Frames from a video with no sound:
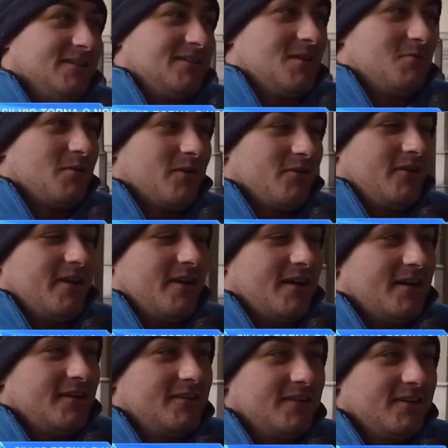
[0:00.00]
siamo
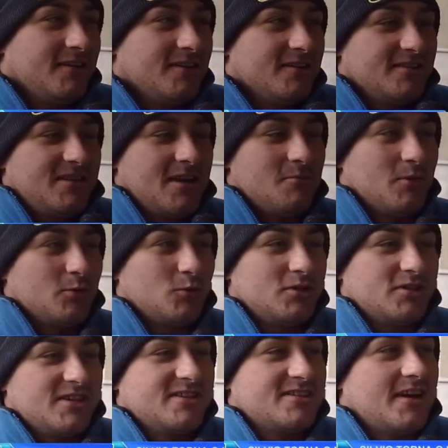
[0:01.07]
rovinati, siamo
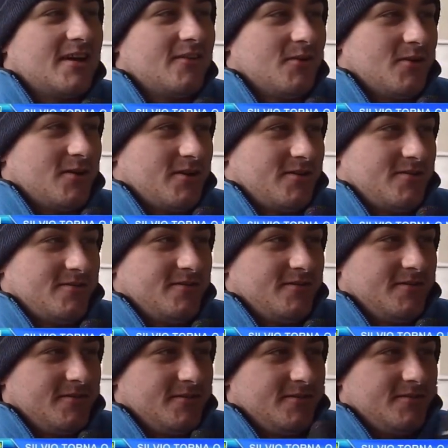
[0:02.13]
tutti senza lavoro.
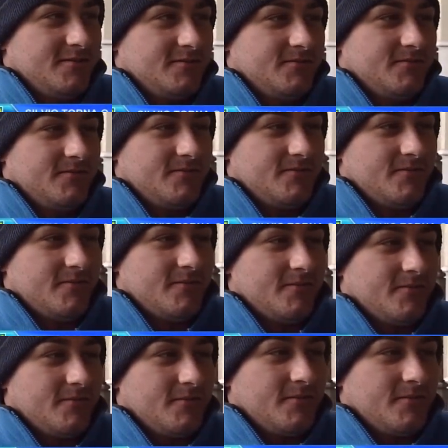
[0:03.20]
Ma lei è preoccupato dalla crisi di